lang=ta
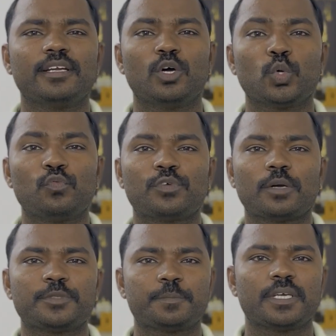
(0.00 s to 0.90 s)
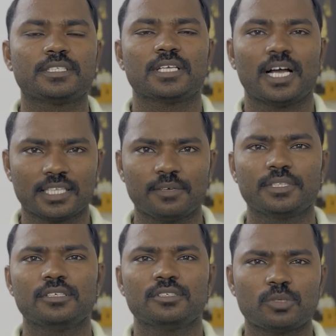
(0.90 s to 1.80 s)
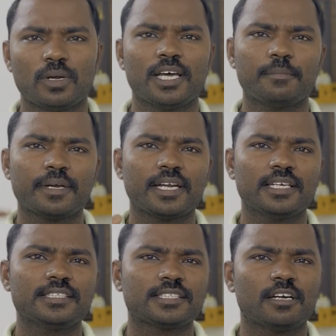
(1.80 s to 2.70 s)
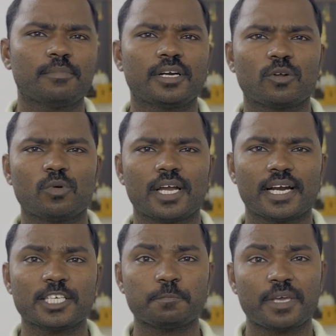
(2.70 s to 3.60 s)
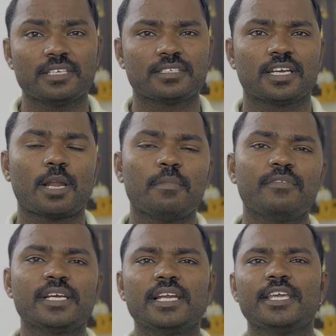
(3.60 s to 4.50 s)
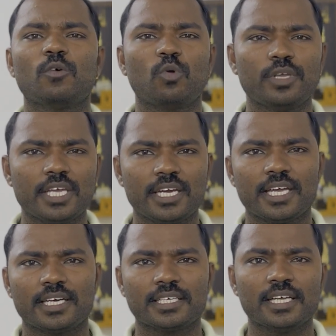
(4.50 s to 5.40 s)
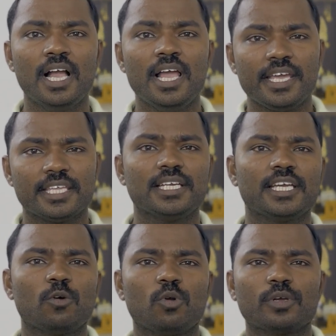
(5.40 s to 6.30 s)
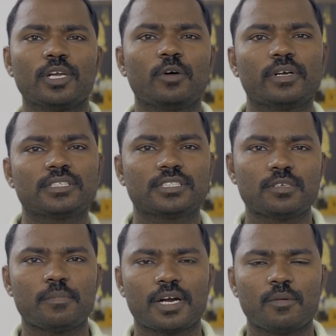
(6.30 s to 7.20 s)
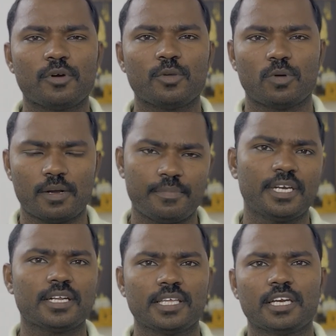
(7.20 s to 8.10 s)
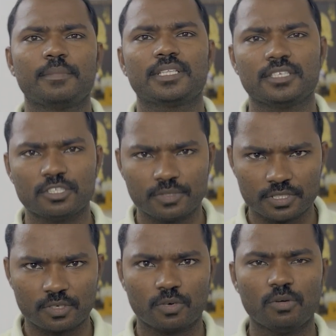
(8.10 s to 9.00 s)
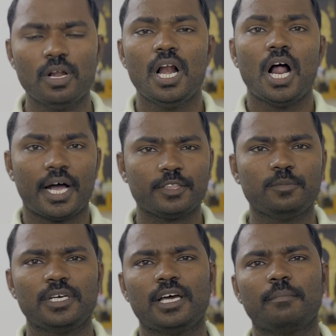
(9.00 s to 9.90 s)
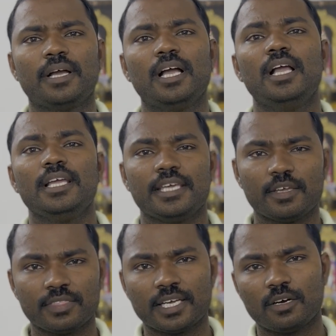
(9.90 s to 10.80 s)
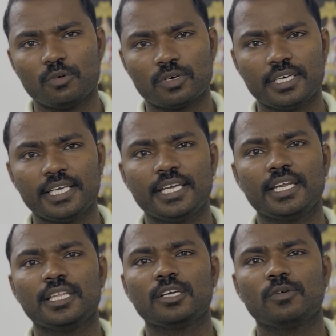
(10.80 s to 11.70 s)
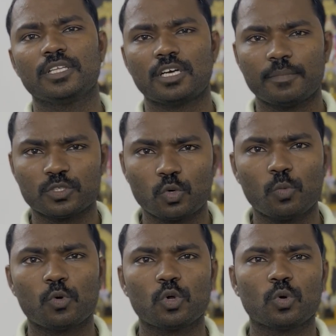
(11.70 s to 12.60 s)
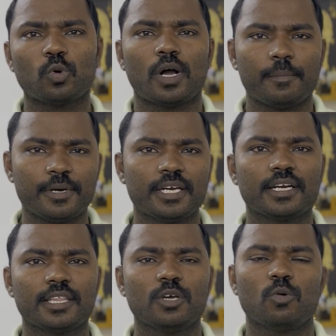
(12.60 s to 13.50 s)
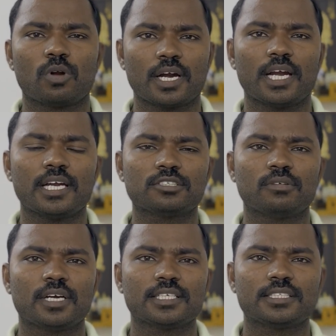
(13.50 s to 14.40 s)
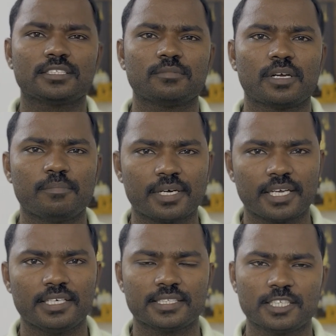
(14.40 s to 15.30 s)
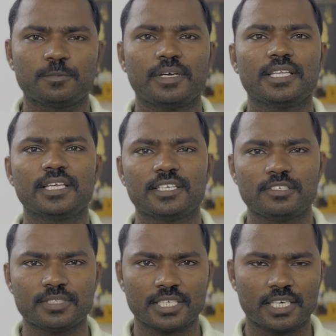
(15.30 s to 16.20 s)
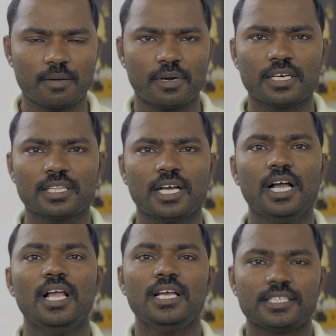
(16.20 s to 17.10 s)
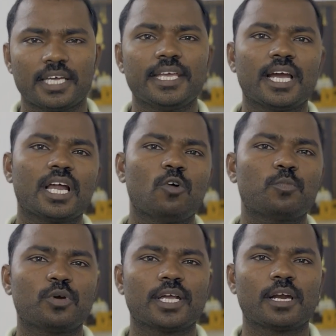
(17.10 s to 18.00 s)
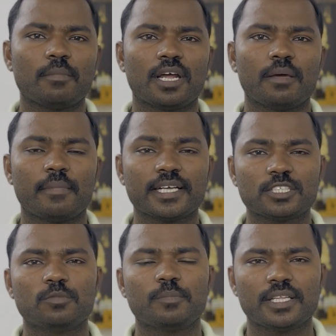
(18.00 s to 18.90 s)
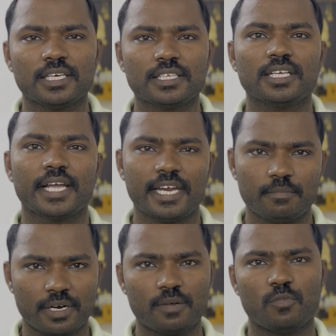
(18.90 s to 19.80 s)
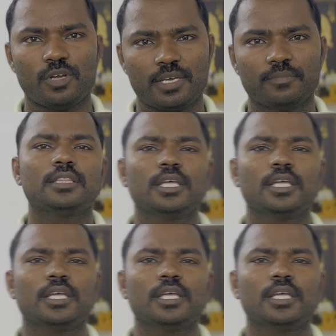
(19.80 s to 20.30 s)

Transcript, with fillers: பாயிண்ட் ரூஃப் டாப் ஸ்பேஸ் அதாவது சோலார் பேனல் இன்ஸ்டால் பண்ணுறதுக்கு உண்டான ஸ்பேஸ் நம்ம வீட்டில் எவ்வளோ ஏரியா இருக்குது இதில் எவ்வளோ கிலோவாட் சிஸ்டம் பண்ண முடியும் அப்படின்றதையும் நம்ம தெரிஞ்சு வச்சுருக்கணும் அதுவும் இல்லாமல் எந்த அளவுக்கு டிகிரி இதுக்கு வந்து நம்ம ஸ்லோப் கொடுக்கணும் அப்படின்றதையும் ஒரு நல்ல சோலார் சிஸ்டம் கம்பெனியை டிஸ்கஸ் பண்ணி தெரிஞ்சு வச்சுக்கிட்டால் மட்டும்தான் சரியான அவுட்புட்டை நம்மளால் மேக்ஸிமம் அதிலிருந்து கெயின் பண்ண முடியும்